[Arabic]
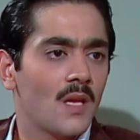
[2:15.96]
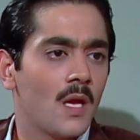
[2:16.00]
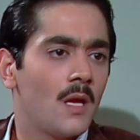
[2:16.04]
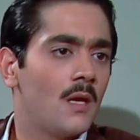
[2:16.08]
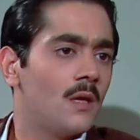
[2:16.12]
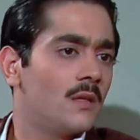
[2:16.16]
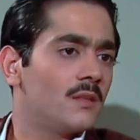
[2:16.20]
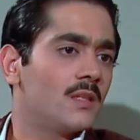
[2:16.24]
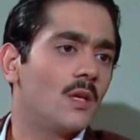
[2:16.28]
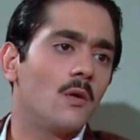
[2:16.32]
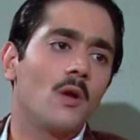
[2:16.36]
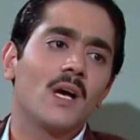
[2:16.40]

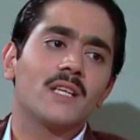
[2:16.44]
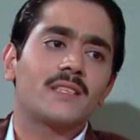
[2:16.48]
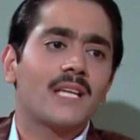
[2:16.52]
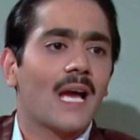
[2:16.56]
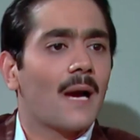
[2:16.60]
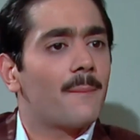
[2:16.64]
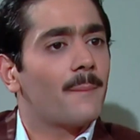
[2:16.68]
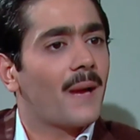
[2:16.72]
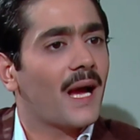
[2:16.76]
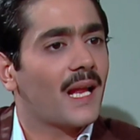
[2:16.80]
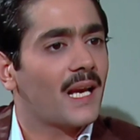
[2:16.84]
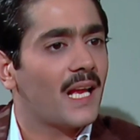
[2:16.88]
دلوقتي يا
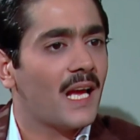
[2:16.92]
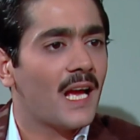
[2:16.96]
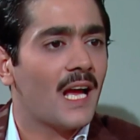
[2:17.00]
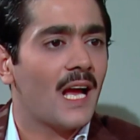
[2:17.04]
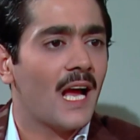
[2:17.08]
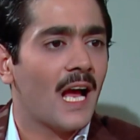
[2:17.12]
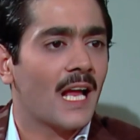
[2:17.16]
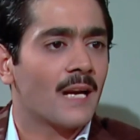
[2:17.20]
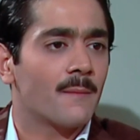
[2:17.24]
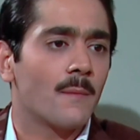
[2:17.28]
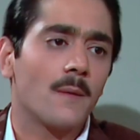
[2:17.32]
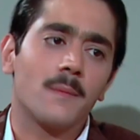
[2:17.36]
عم علاء
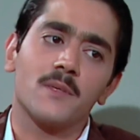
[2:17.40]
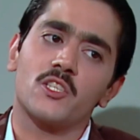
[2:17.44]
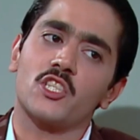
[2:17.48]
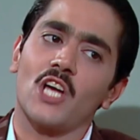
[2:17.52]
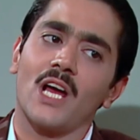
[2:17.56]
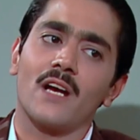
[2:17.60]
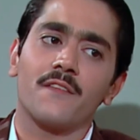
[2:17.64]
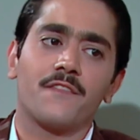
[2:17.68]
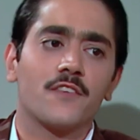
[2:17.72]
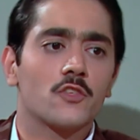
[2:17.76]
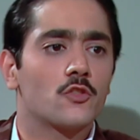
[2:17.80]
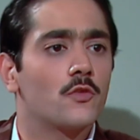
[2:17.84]
انا ما بقتش
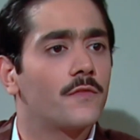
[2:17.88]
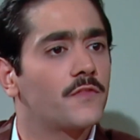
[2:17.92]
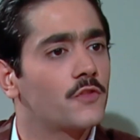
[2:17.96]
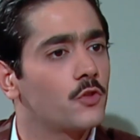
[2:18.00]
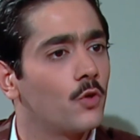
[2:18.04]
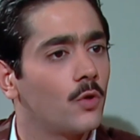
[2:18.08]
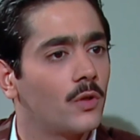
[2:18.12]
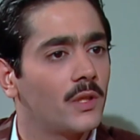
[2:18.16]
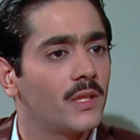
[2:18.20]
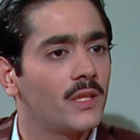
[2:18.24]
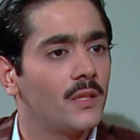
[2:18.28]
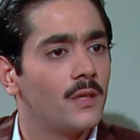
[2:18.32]
عارف اشوف
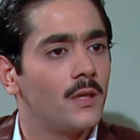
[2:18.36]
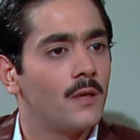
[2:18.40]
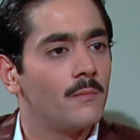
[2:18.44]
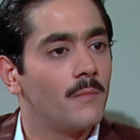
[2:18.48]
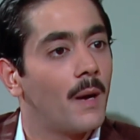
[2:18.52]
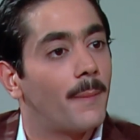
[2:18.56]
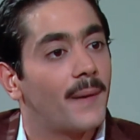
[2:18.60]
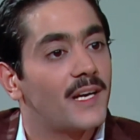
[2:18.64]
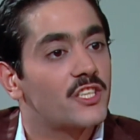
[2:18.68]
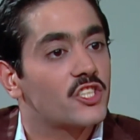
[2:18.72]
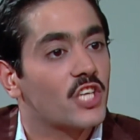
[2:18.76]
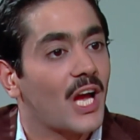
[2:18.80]
شغل ما
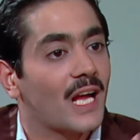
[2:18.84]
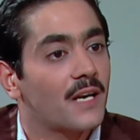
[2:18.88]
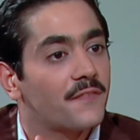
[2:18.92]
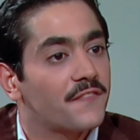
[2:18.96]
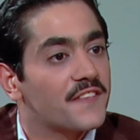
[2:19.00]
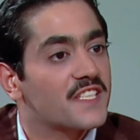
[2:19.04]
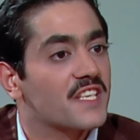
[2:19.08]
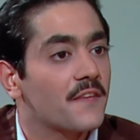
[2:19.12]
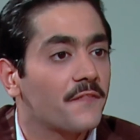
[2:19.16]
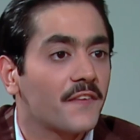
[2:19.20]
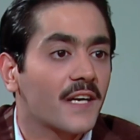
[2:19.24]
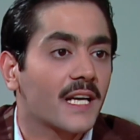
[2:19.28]
بقتش عارف
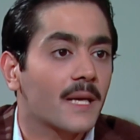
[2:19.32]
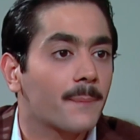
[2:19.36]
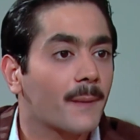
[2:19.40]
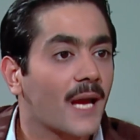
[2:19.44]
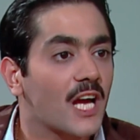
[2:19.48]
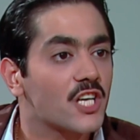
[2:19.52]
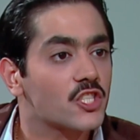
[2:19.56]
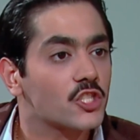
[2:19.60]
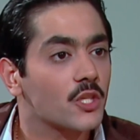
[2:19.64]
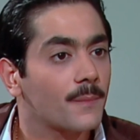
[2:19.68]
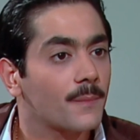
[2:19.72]
اسافر اجيب خشب